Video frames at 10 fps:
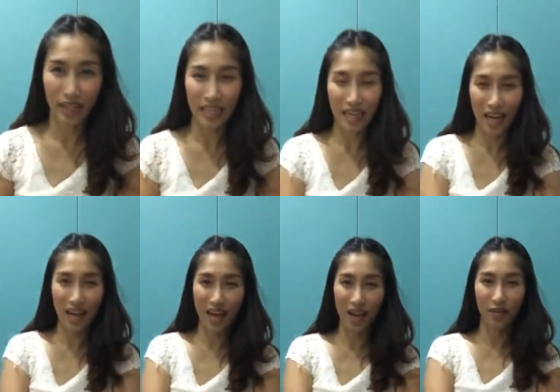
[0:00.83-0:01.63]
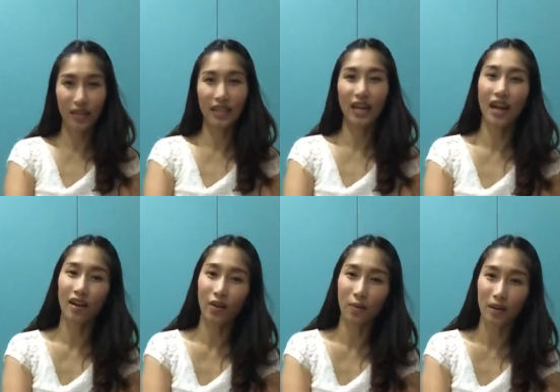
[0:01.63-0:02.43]
วัสดีค่ะวันนี้นะ
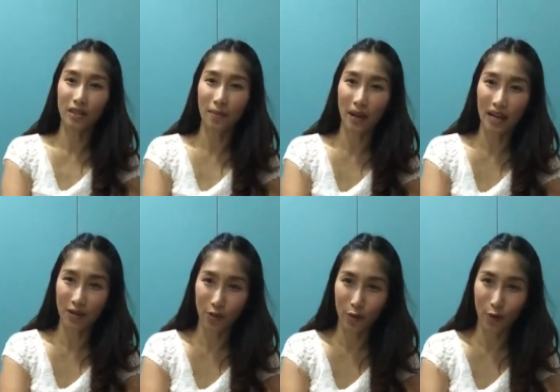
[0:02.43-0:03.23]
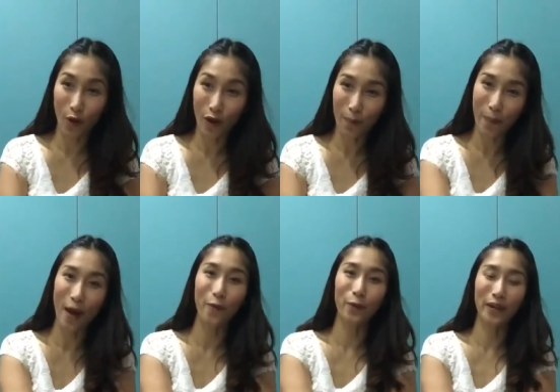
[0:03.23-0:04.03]
คะก็ก็จะมารีวิวน้องกระ
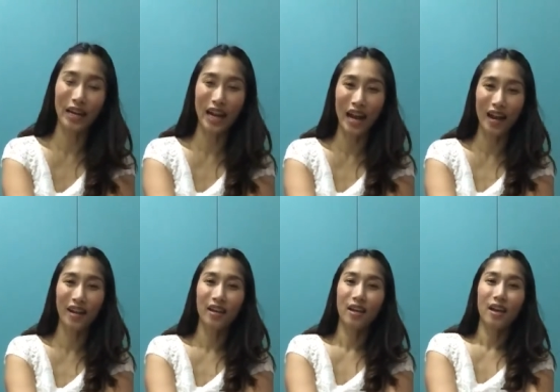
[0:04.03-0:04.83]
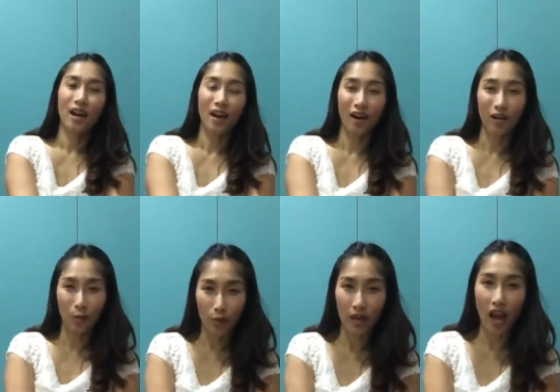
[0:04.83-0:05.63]
เป๋านะคะ
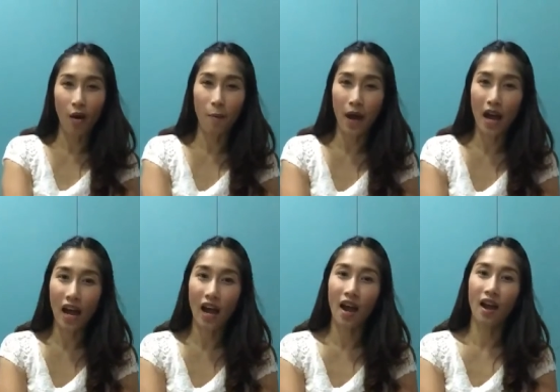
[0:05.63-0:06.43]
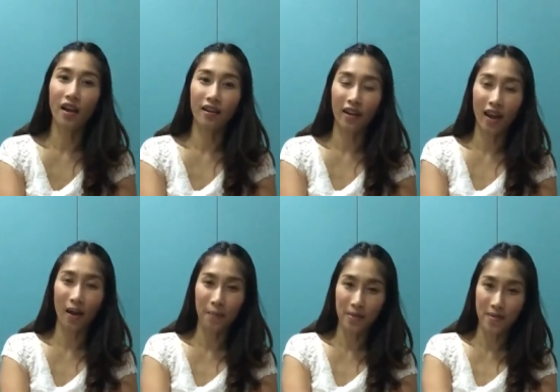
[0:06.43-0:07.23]
รุ่น Alma นะ
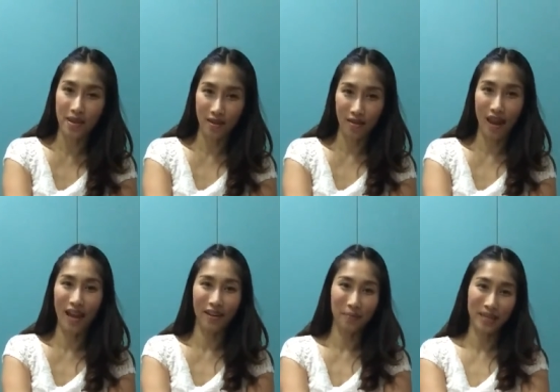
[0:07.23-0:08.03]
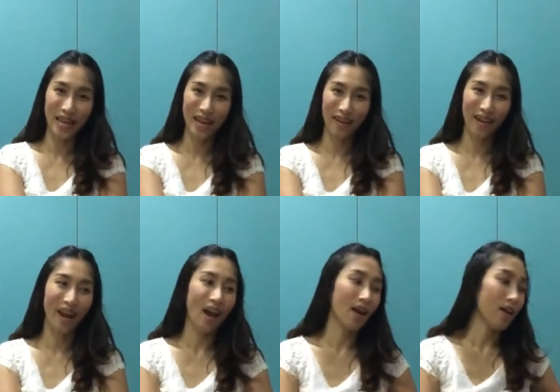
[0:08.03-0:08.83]
คะ บี บี ลายดามิเย่นะ
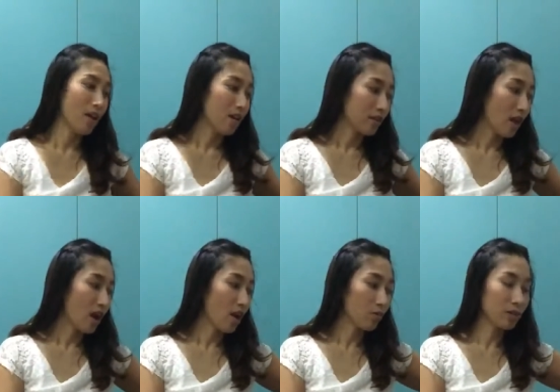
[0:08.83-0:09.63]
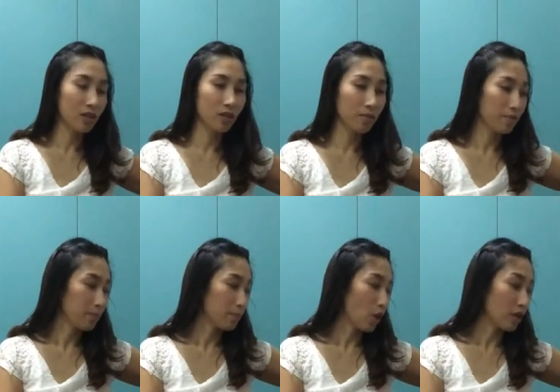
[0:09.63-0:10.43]
คะถ้าเราซื้อ
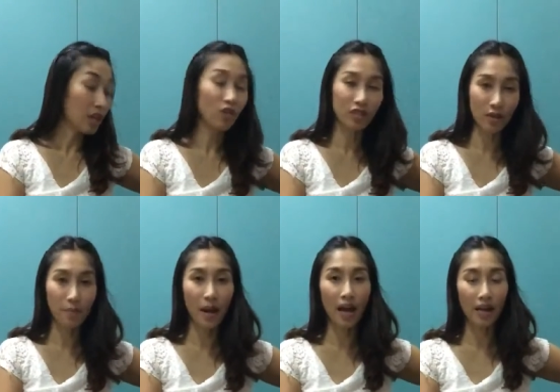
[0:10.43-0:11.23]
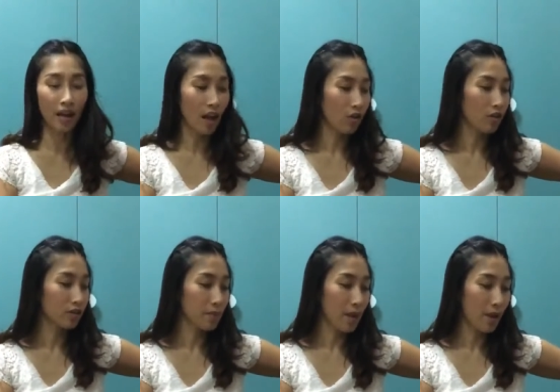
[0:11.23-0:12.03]
ตอนที่เราซื้อมานะคะก็
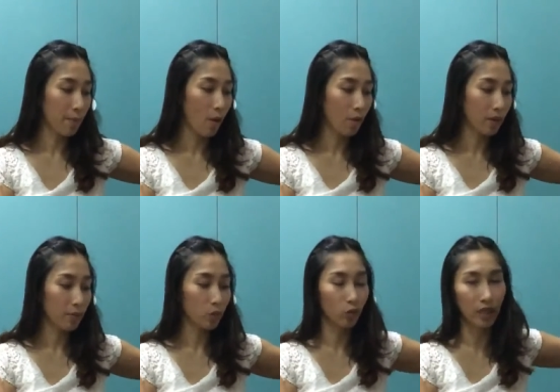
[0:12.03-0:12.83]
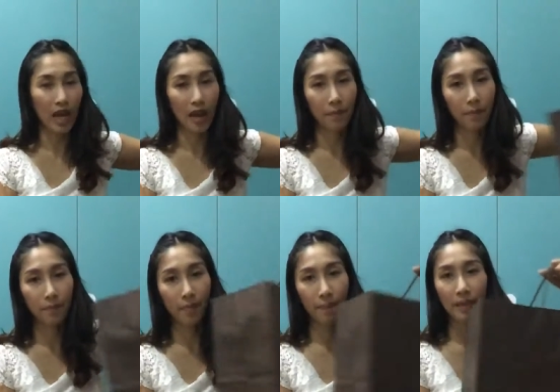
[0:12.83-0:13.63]
จะมาพร้อมกับถุงกระดาษ
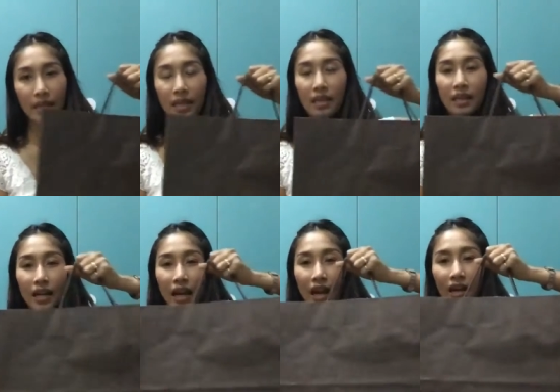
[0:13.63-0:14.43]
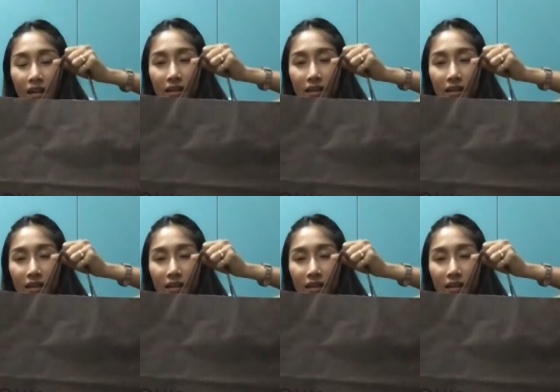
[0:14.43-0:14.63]
แบบนี้นะคะ